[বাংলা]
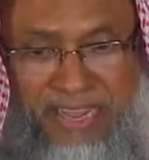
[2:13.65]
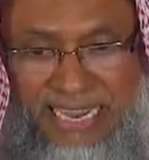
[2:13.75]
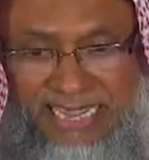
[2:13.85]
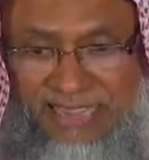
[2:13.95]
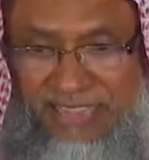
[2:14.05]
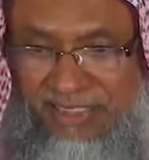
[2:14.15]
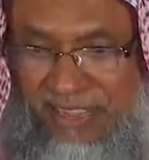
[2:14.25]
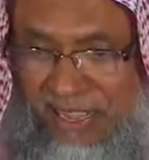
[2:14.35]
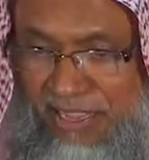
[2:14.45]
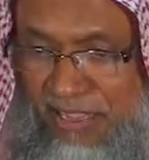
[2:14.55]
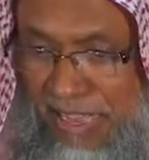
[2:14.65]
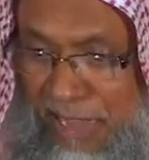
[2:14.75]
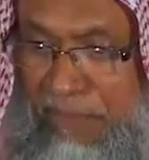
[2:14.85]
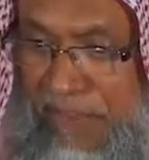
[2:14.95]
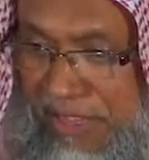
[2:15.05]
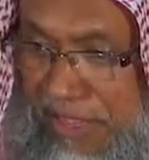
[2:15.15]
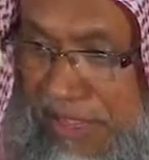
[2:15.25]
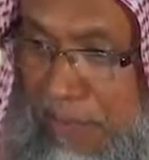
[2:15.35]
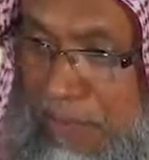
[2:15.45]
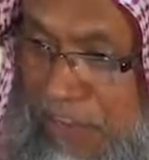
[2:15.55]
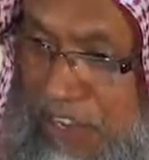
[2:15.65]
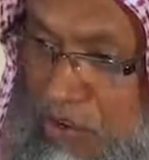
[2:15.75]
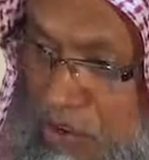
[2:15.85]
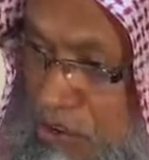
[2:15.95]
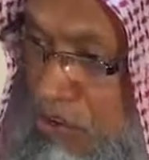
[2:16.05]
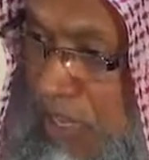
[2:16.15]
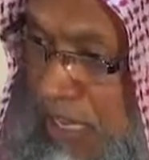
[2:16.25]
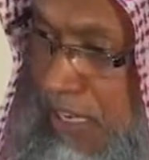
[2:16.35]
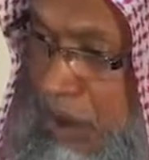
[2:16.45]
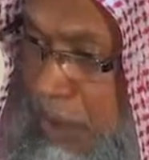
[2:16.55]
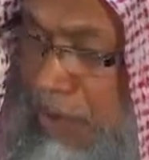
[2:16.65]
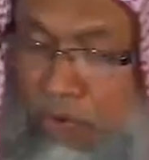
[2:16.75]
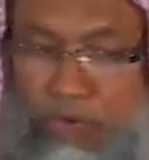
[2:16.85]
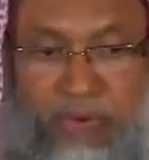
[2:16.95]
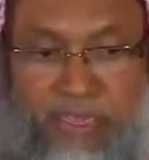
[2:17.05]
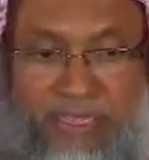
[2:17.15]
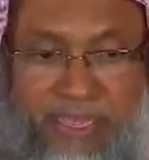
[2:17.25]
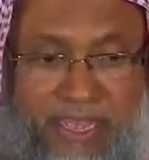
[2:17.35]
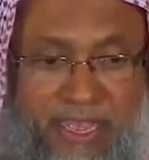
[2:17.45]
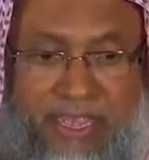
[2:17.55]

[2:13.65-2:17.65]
লেনদেন দেনাপানার থেকে বেশি কষ্ট দেয় একে অপরকে কোনটা দিয়ে